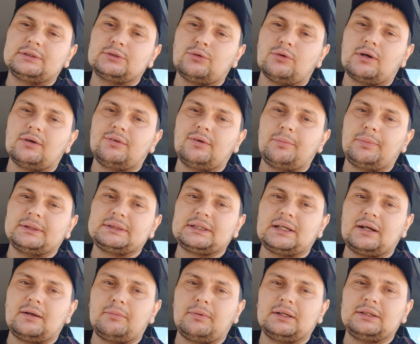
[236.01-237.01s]
сколько вы
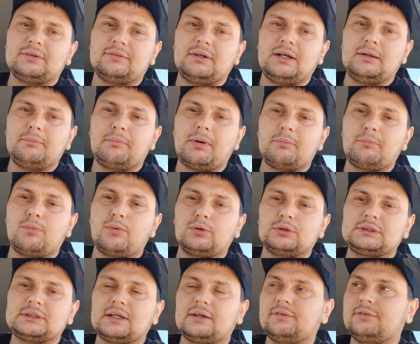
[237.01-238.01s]
позарабатывали
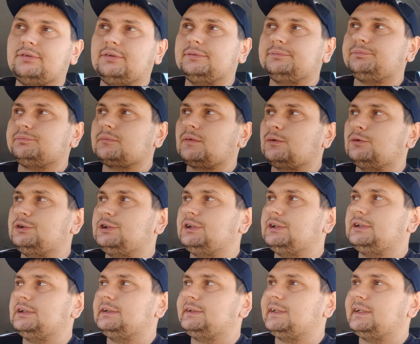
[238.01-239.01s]
бабосов.
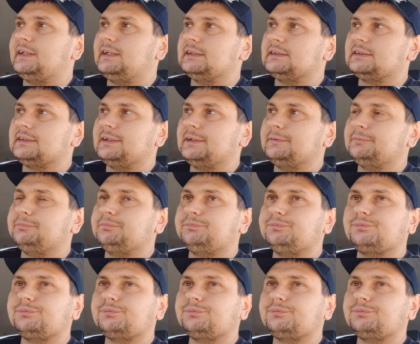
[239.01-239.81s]
Очень интересно.